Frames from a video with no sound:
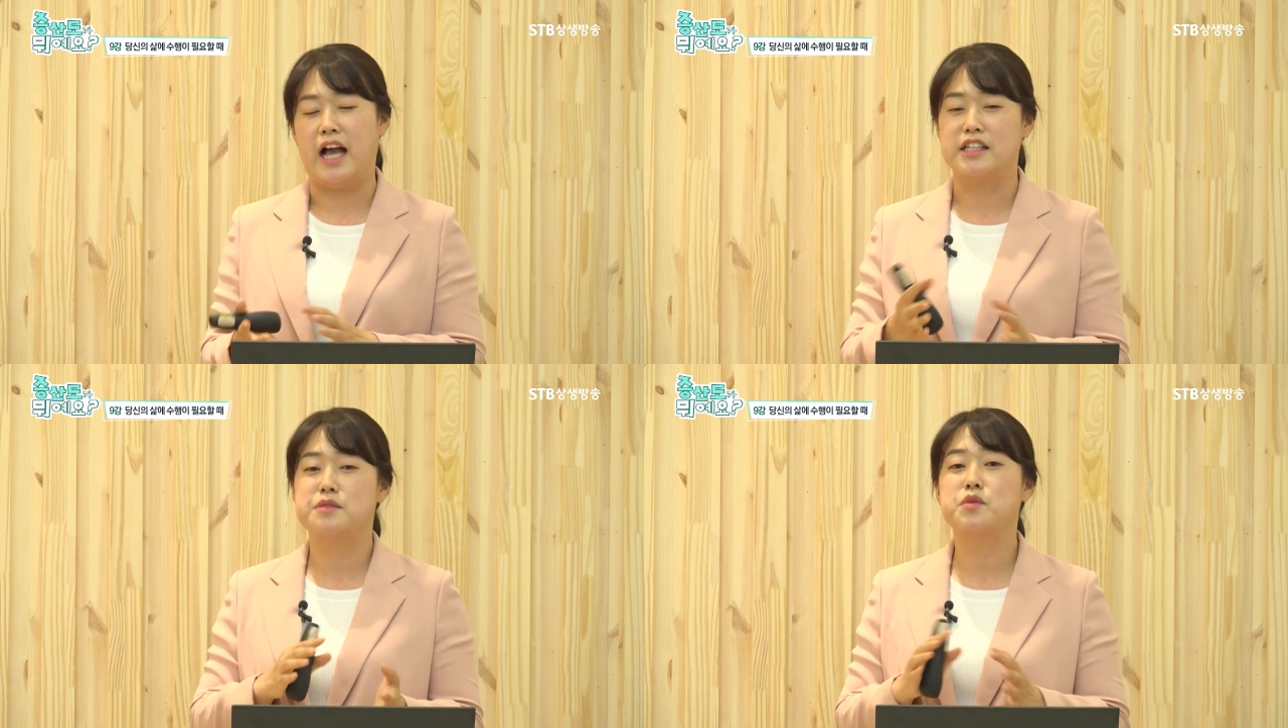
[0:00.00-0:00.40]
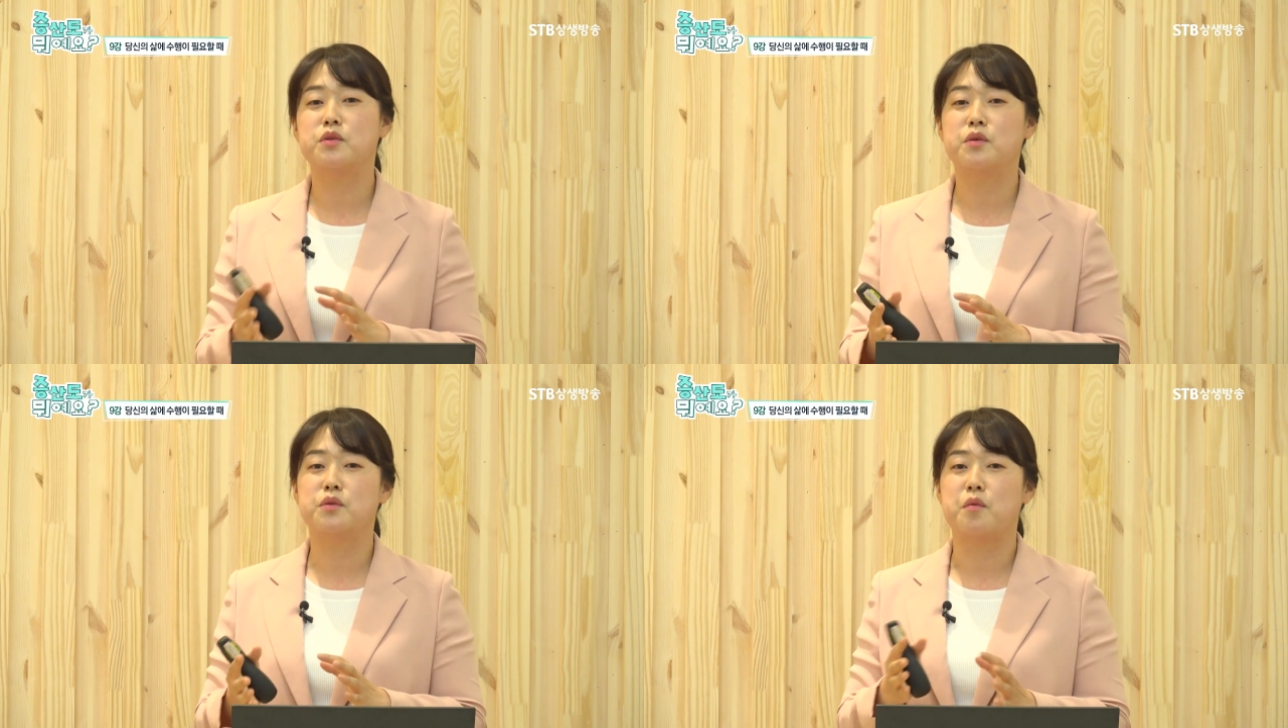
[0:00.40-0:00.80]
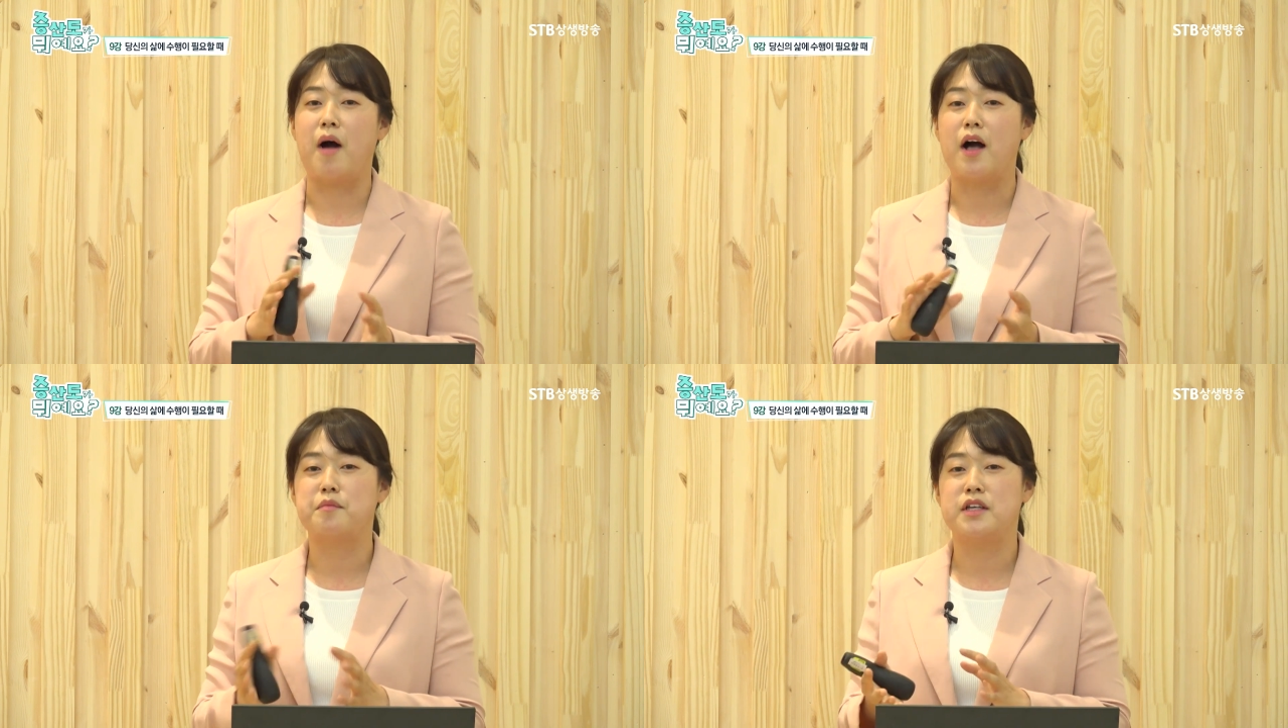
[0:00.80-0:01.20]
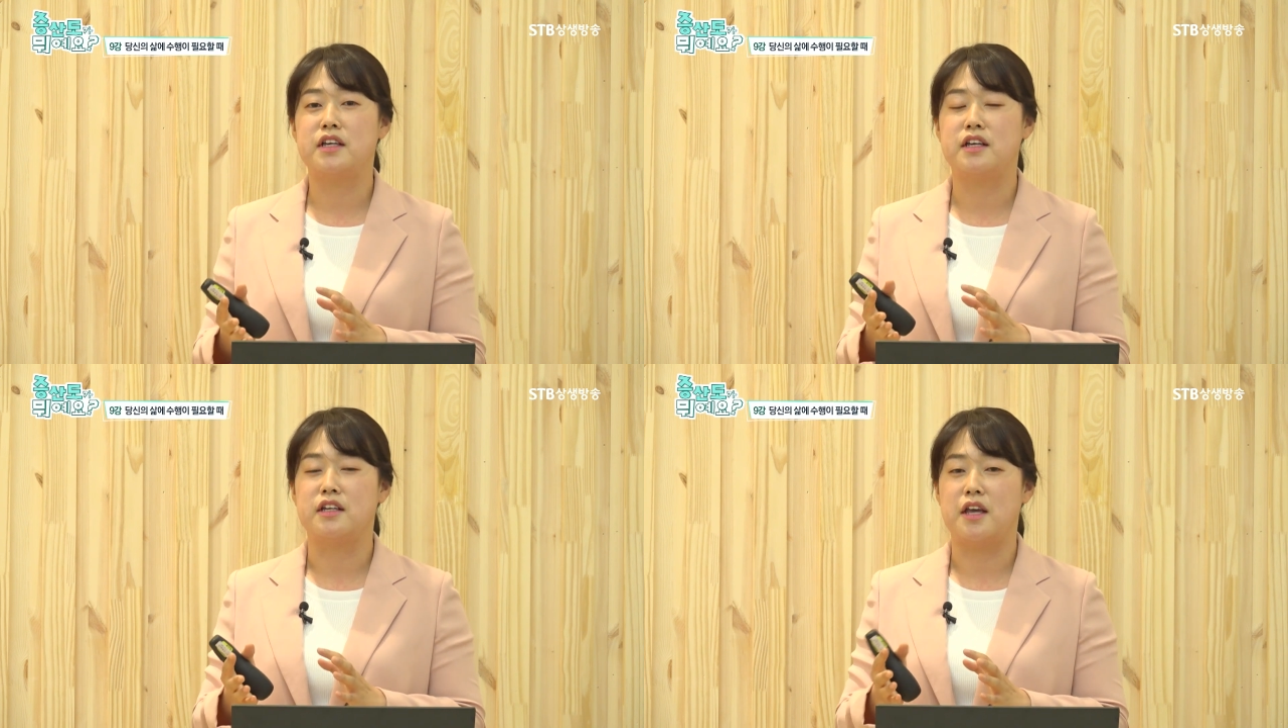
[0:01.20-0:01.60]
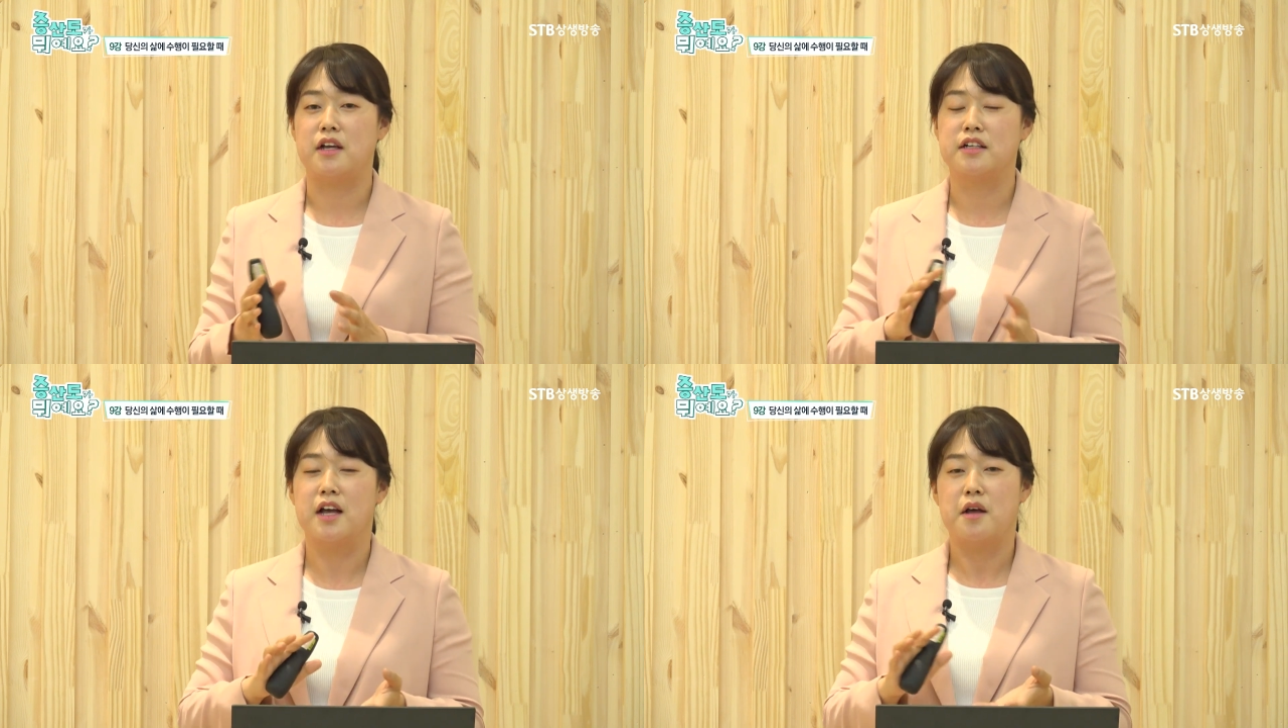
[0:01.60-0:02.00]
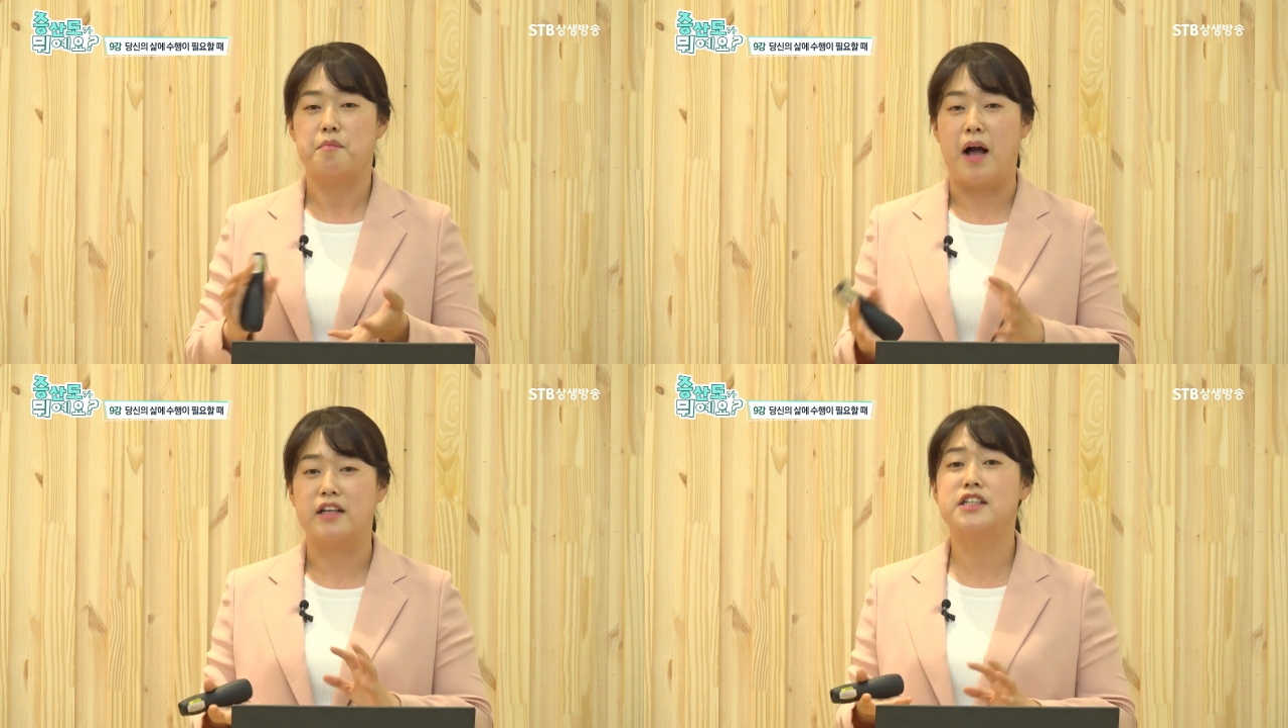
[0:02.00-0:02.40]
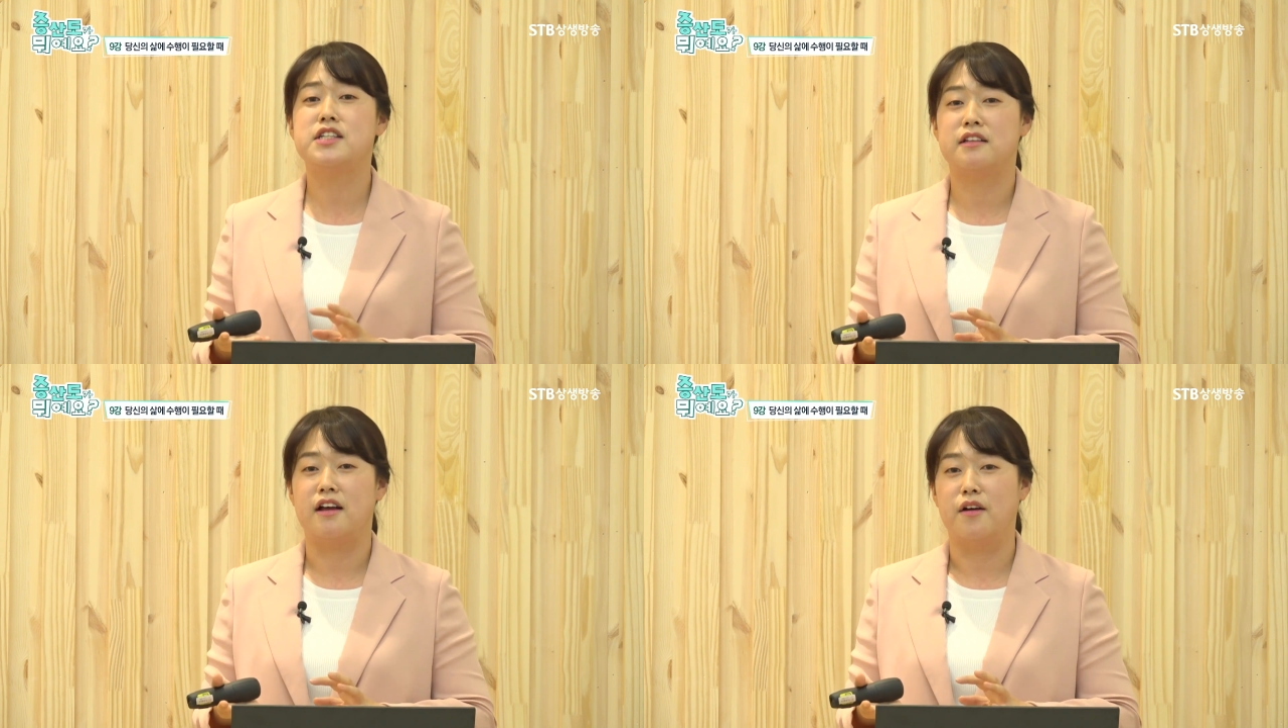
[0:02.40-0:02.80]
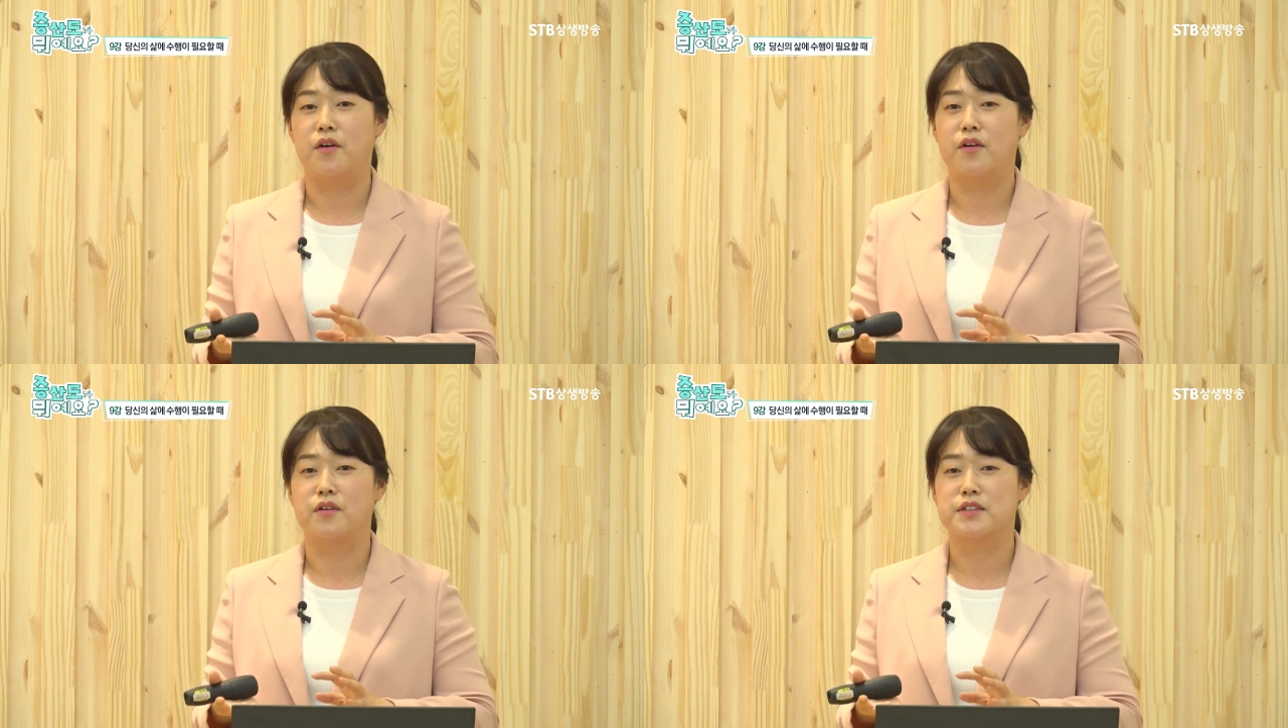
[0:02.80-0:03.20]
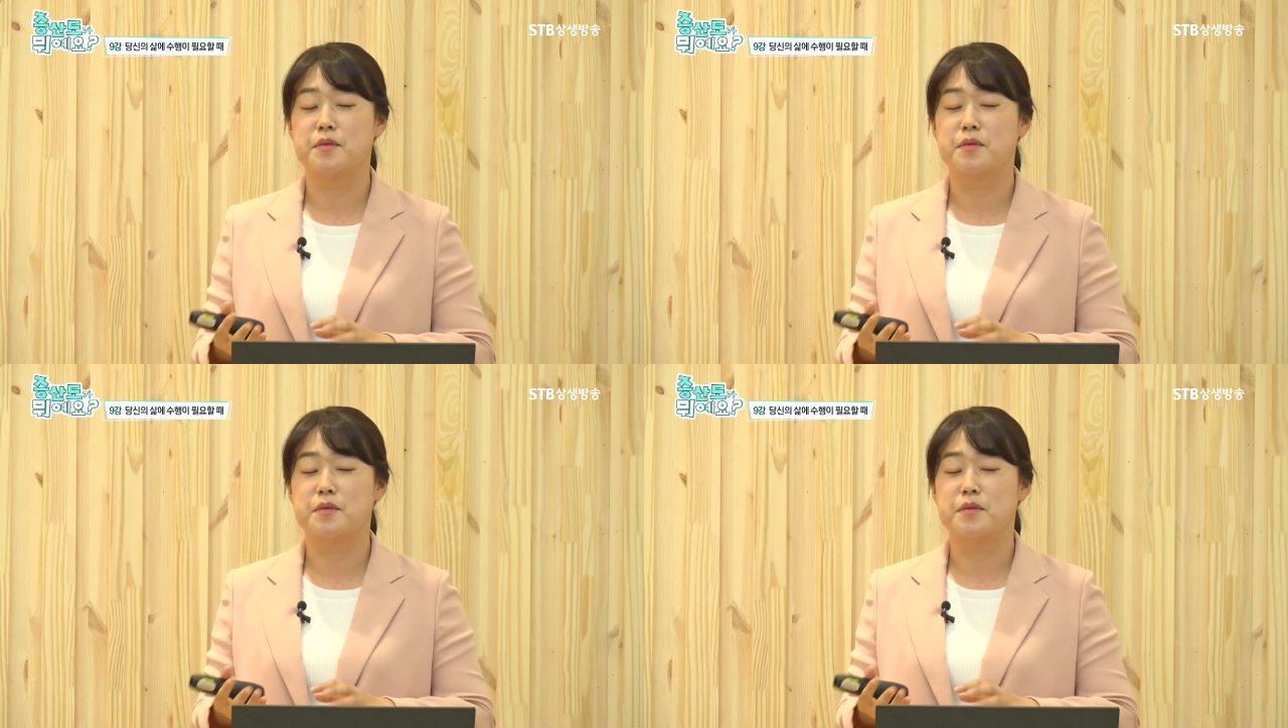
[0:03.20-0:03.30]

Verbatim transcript: 아침 저녁으로 마음이 이렇게 바뀌잖아요.